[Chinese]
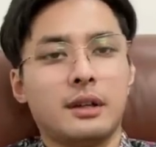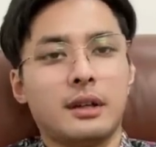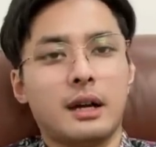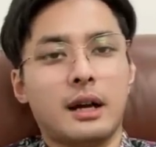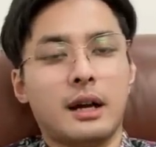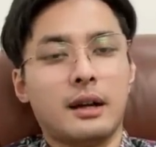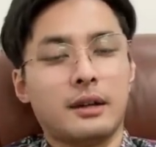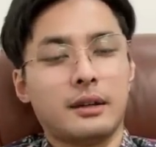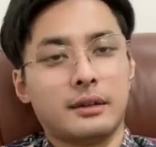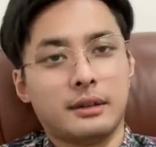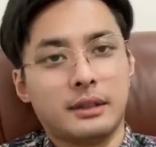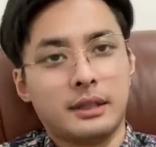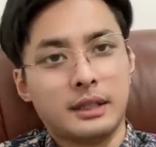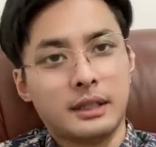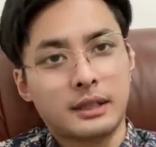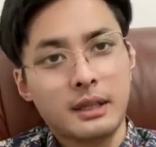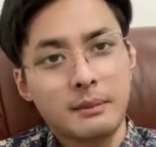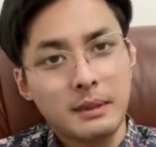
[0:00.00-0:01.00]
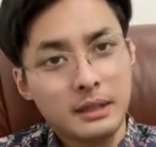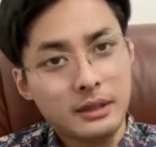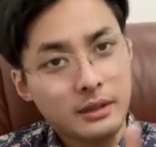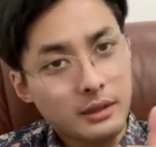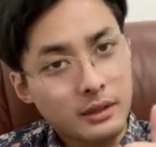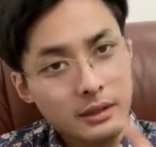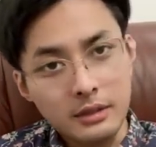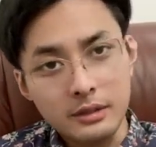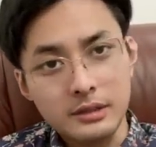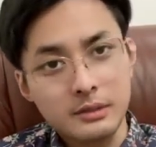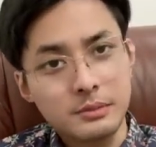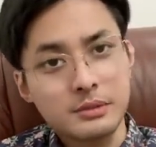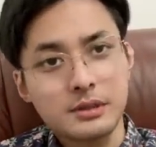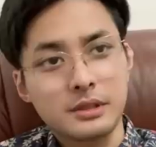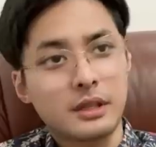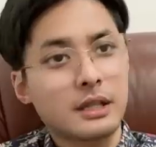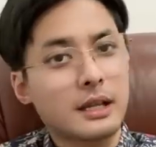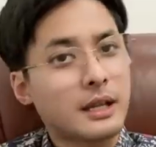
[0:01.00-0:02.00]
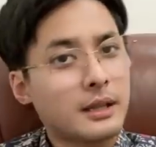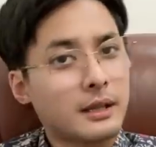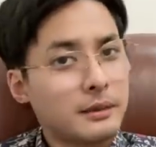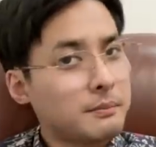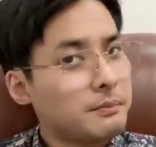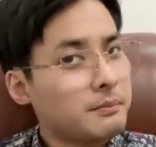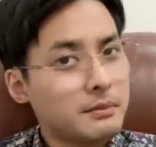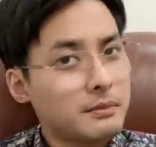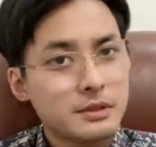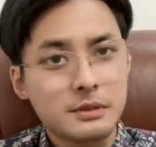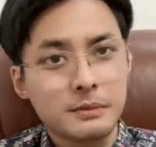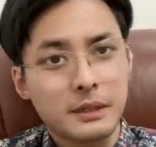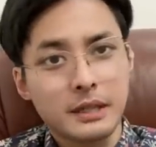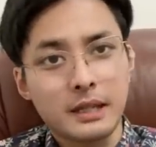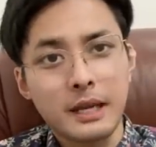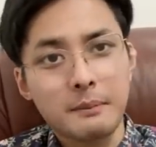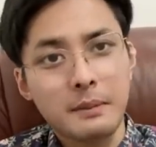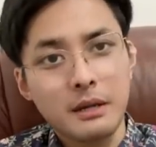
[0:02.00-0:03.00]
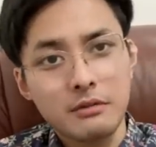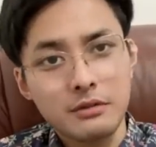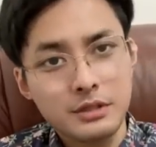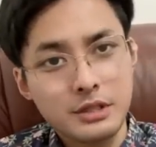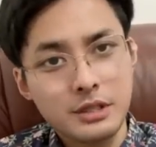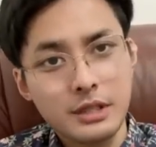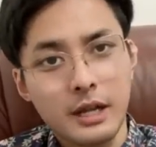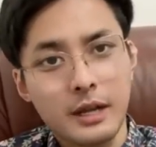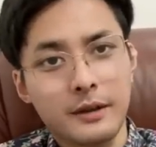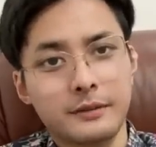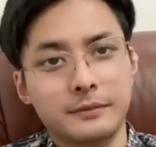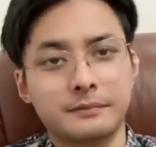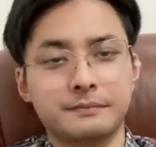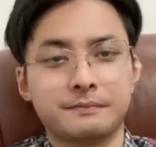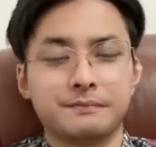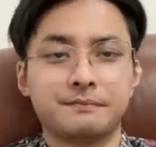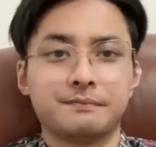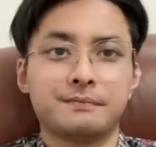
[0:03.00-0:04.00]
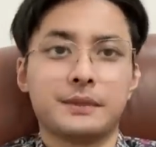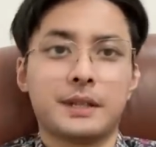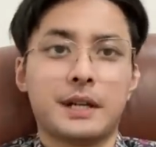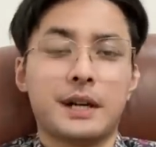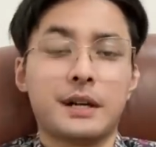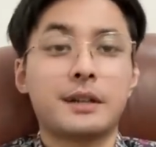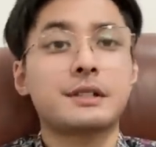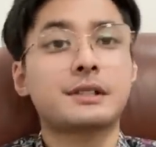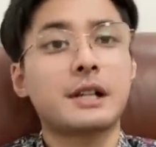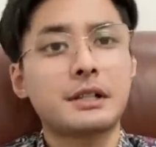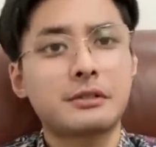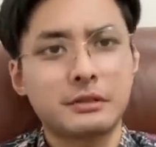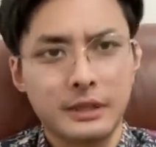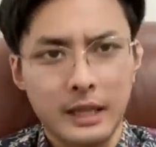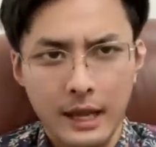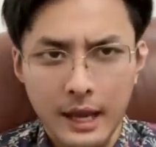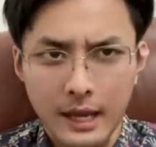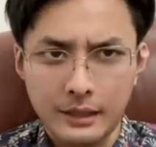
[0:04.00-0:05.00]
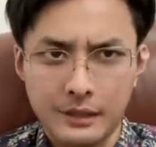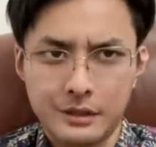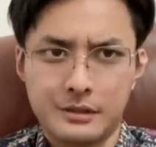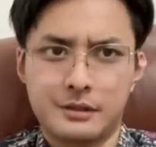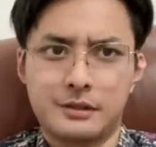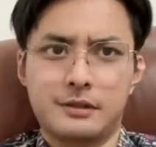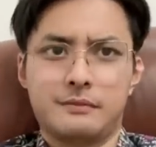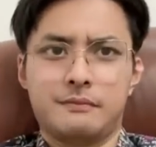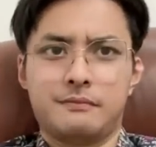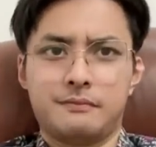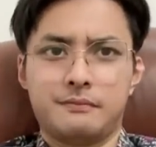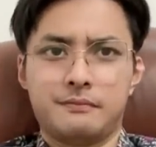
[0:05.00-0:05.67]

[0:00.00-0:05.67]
啊，你他妈的要是不是要来日本开办公室啊？啊，要插手台海的事。